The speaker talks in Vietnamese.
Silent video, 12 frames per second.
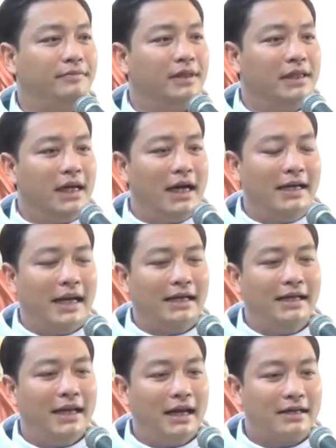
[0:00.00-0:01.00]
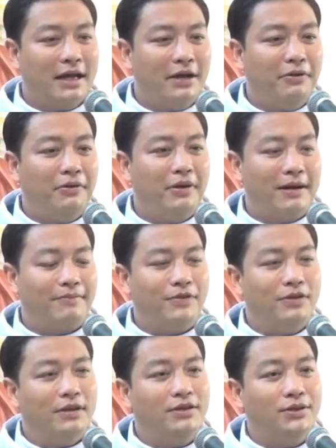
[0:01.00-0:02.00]
Hình ảnh gia kêu gặp
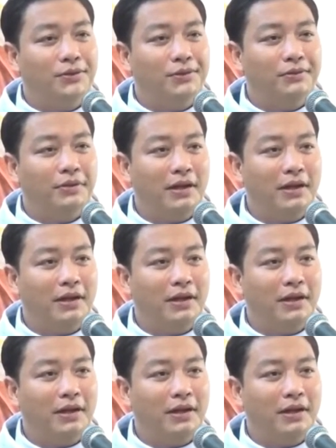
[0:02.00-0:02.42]
Chúa Giêsu